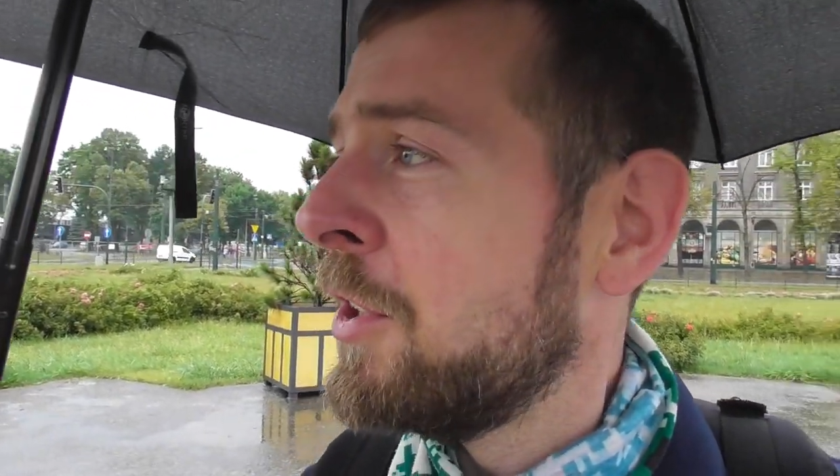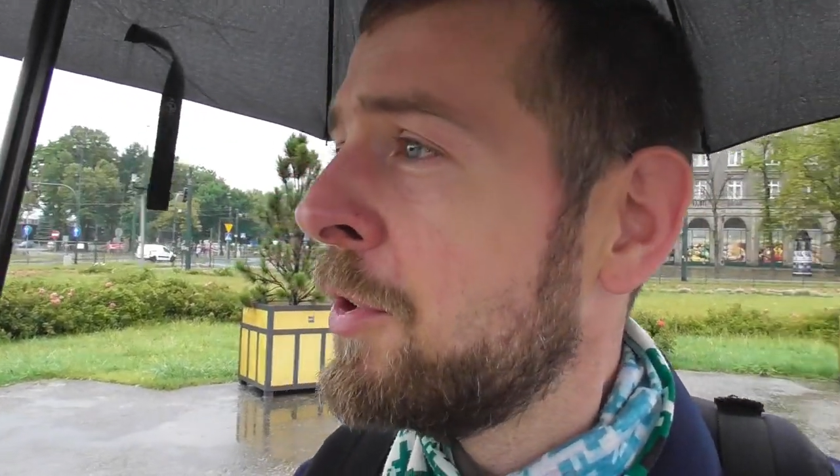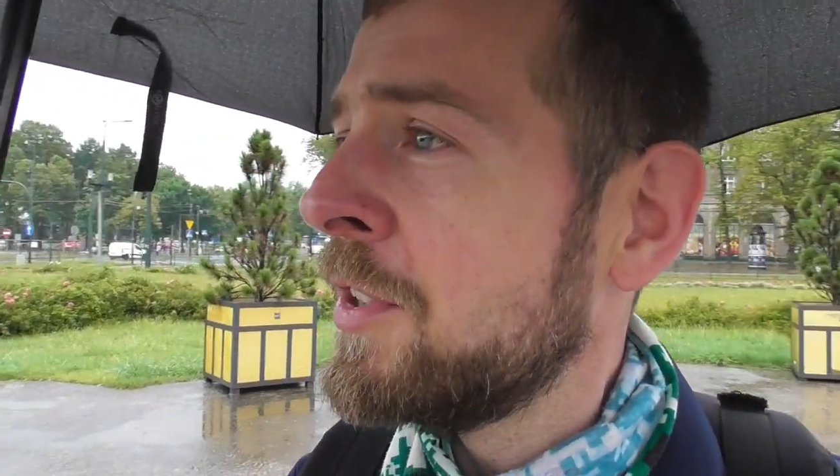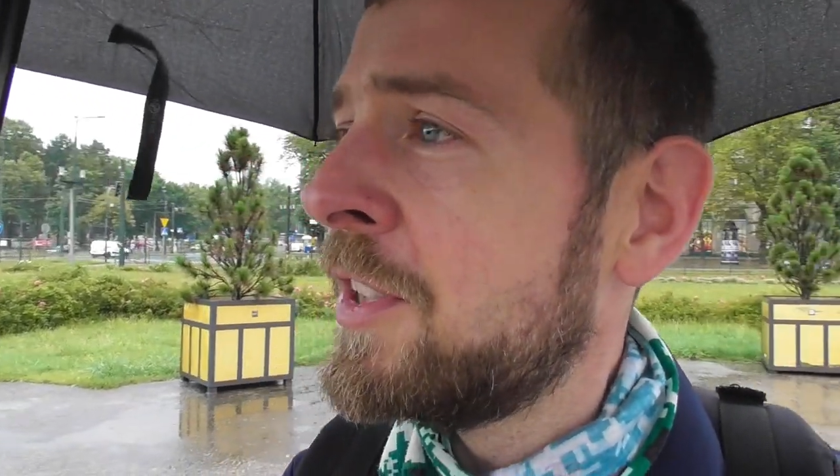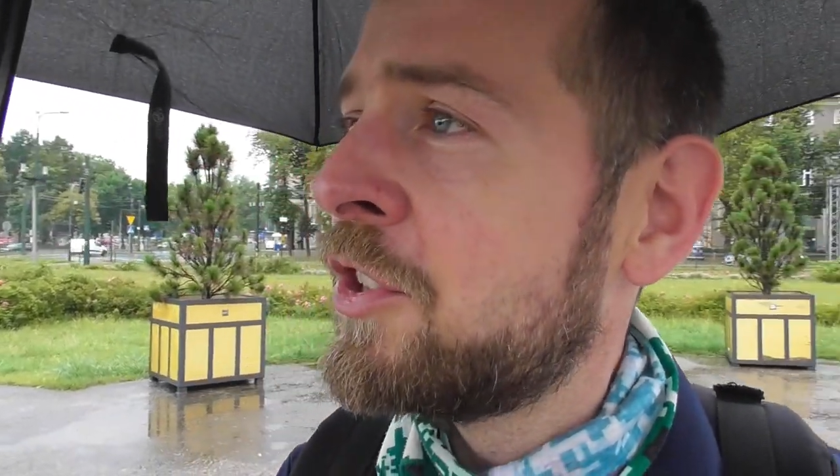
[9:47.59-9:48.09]

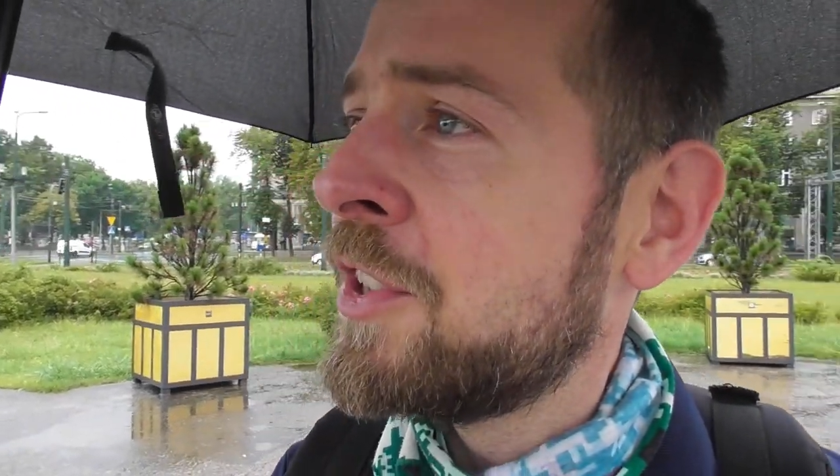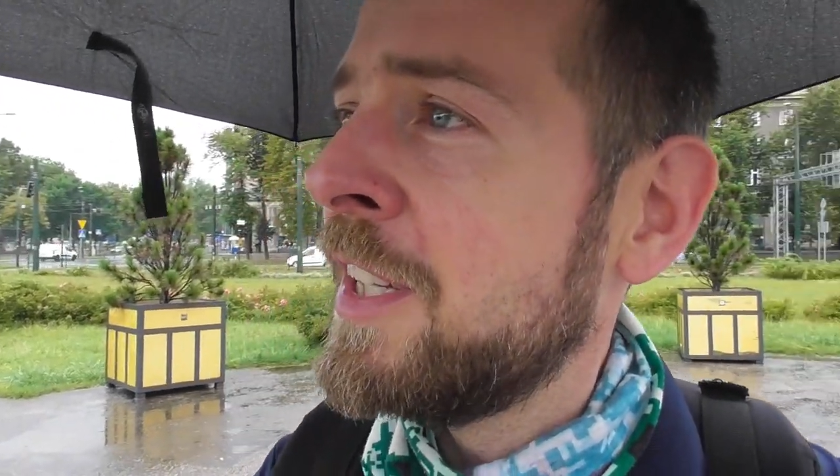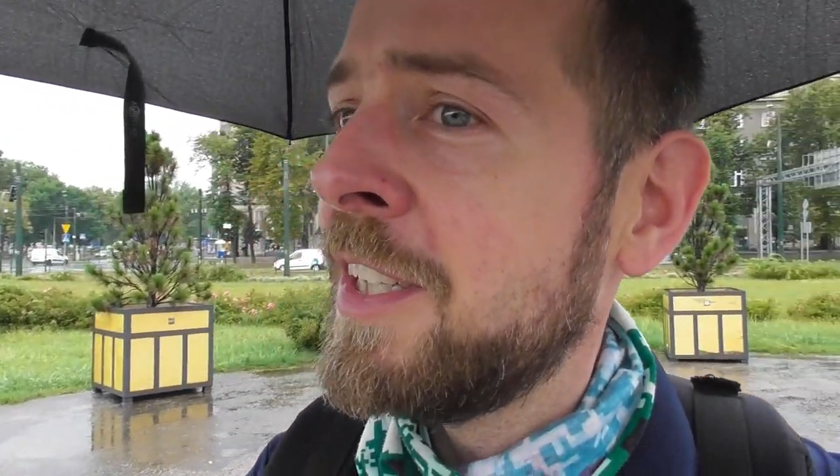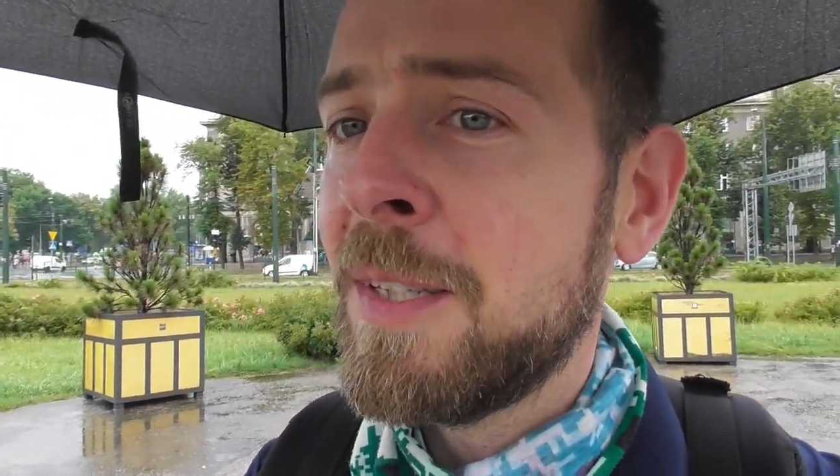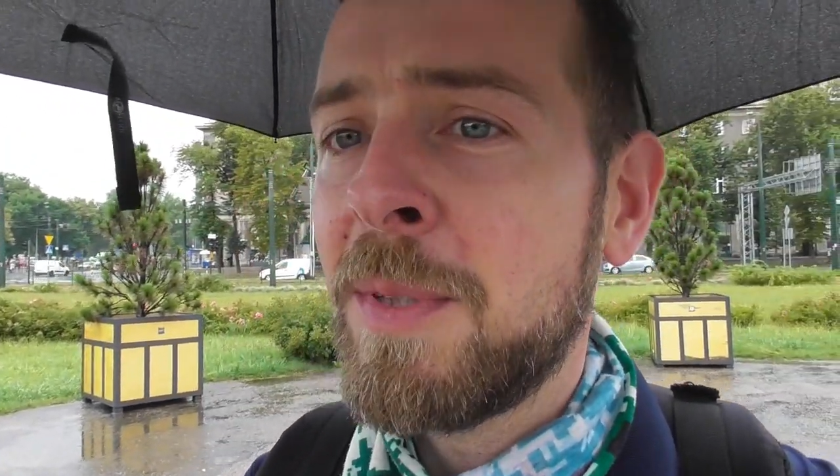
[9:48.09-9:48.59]

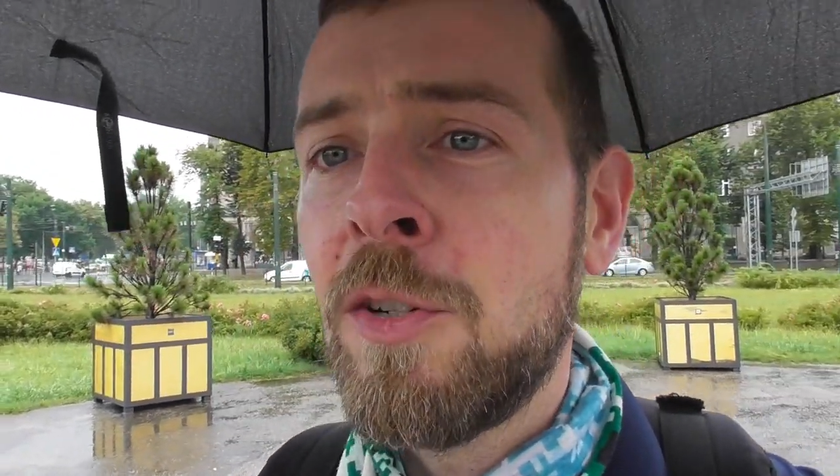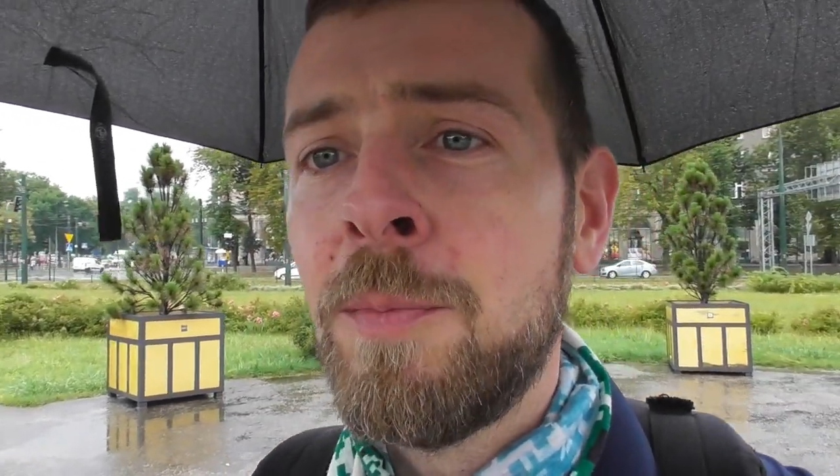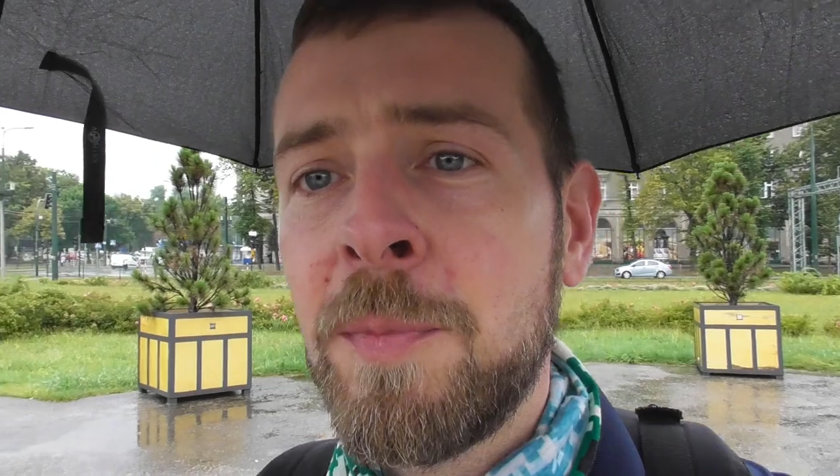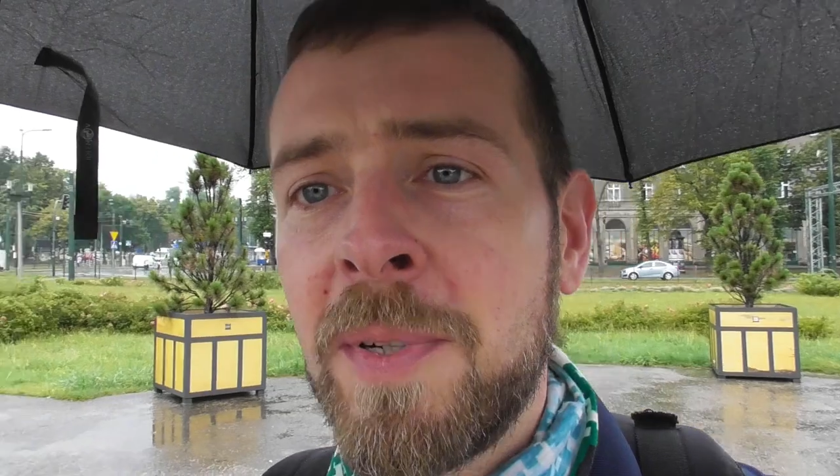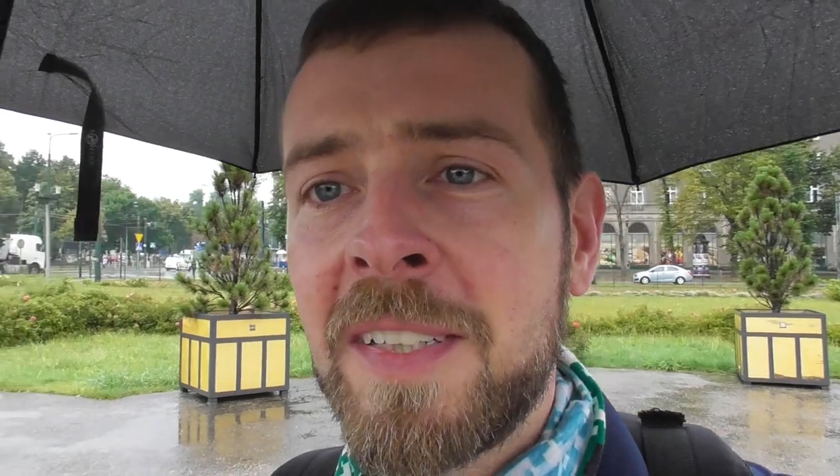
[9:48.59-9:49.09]
teoretycznej
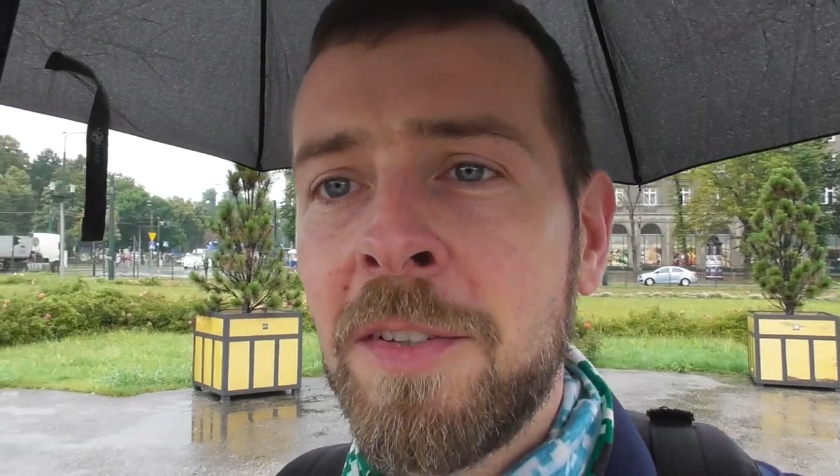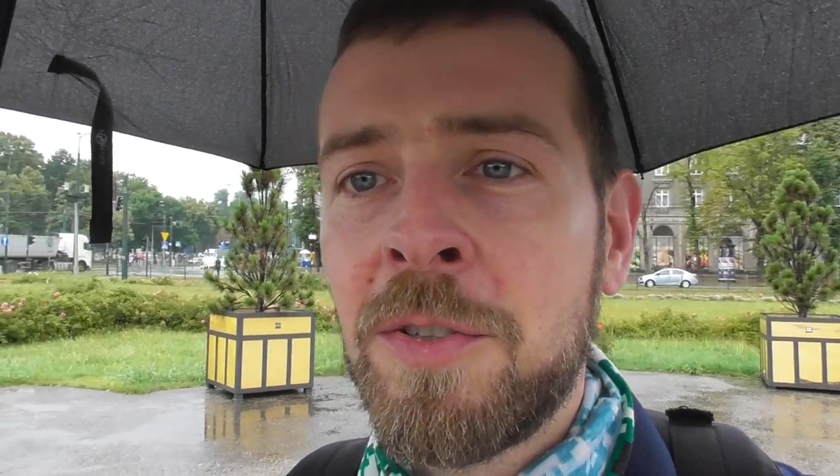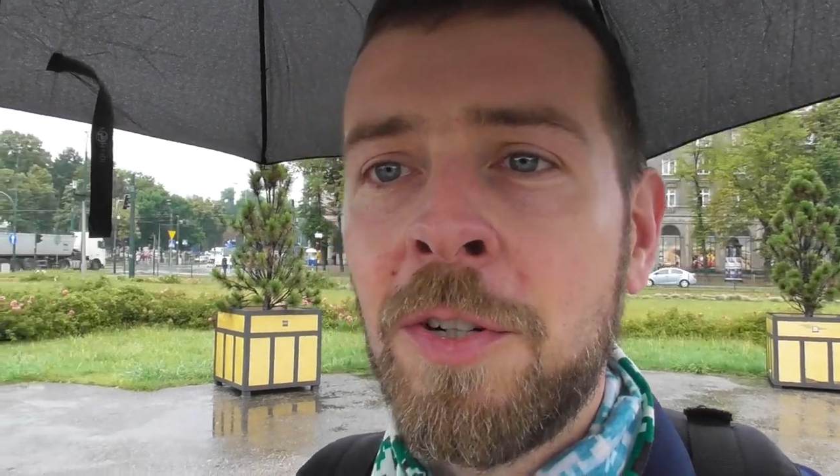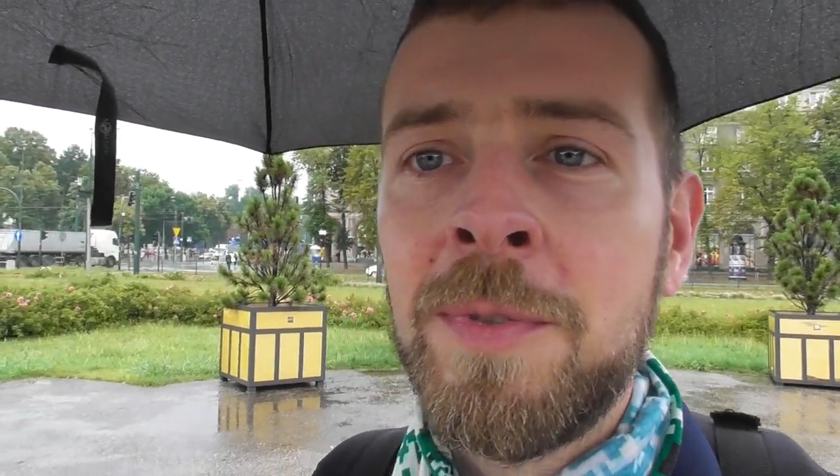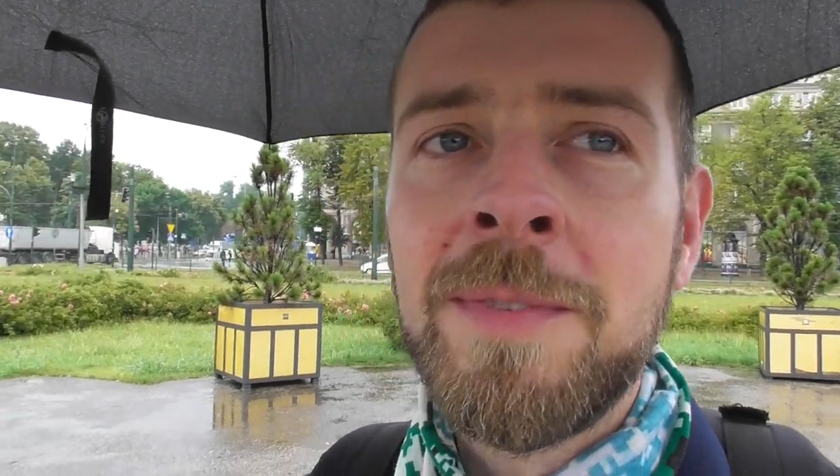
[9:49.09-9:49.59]
taką pod
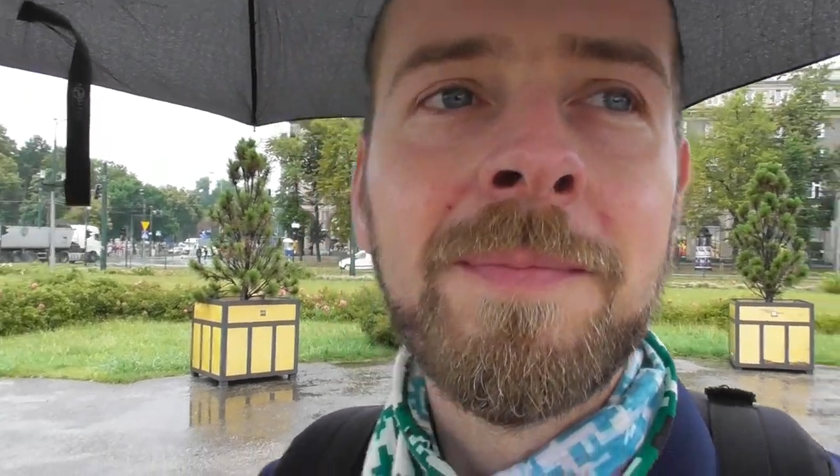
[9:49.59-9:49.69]
parasolką.